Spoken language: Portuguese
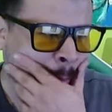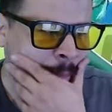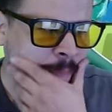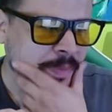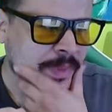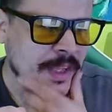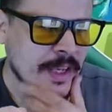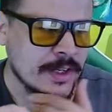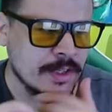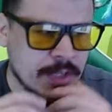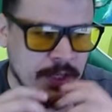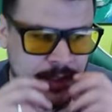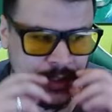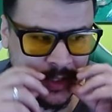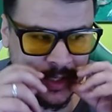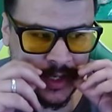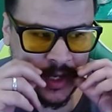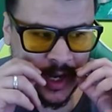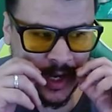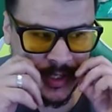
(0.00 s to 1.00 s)
Tem gente
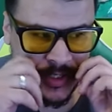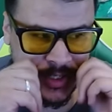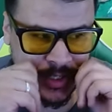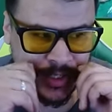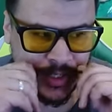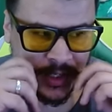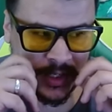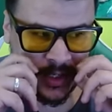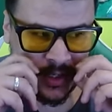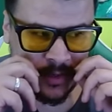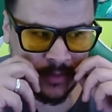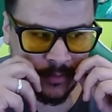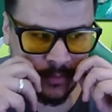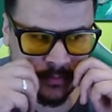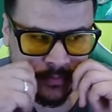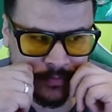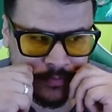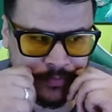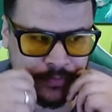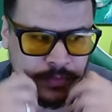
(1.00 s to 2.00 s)
que acha que
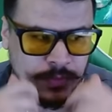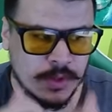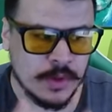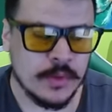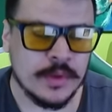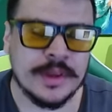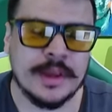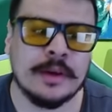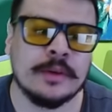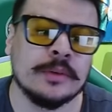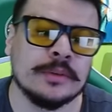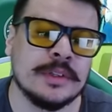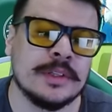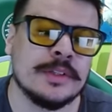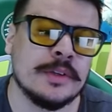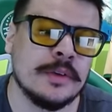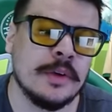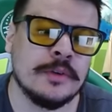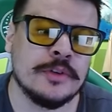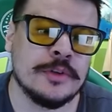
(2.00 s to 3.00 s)
o que
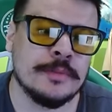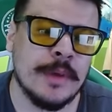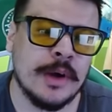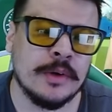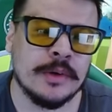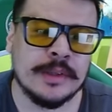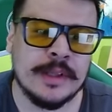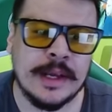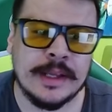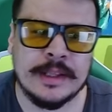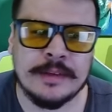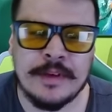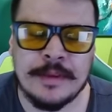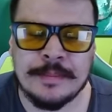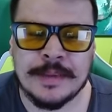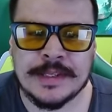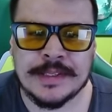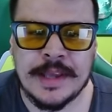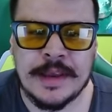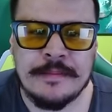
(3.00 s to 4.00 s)
aconteceu na última rodada vai
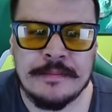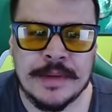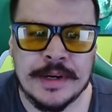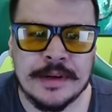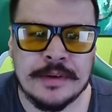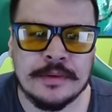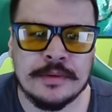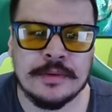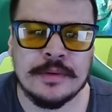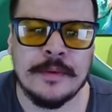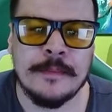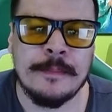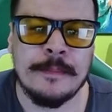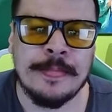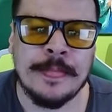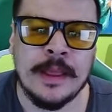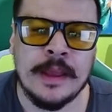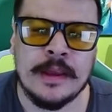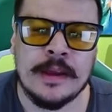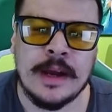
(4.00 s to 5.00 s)
passar em branco.
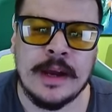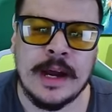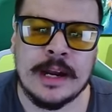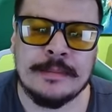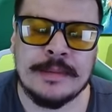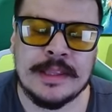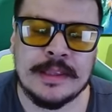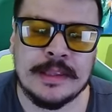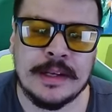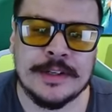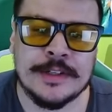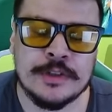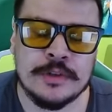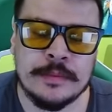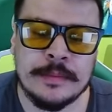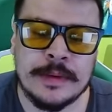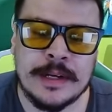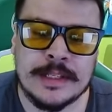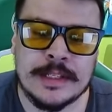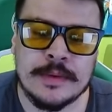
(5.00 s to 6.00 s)
A arbitragem no
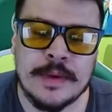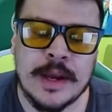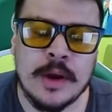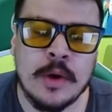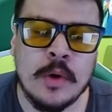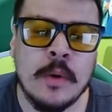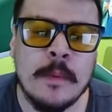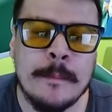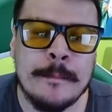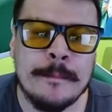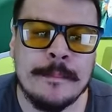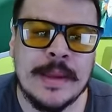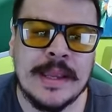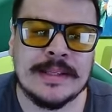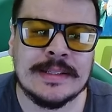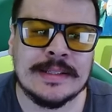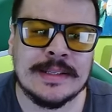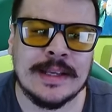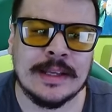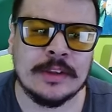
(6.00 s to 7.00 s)
Brasil é
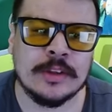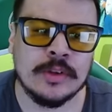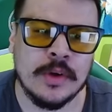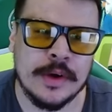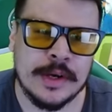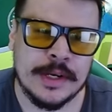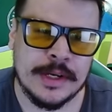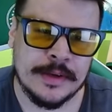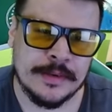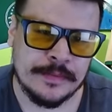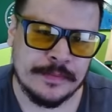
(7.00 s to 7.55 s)
compensatória.